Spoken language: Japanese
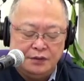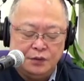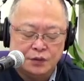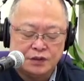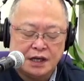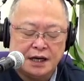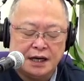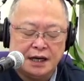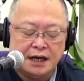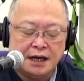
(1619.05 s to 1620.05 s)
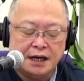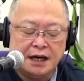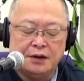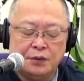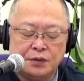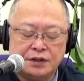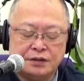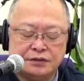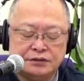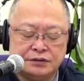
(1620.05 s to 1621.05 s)
大阪が大
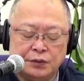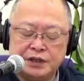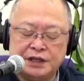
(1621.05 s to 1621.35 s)
きな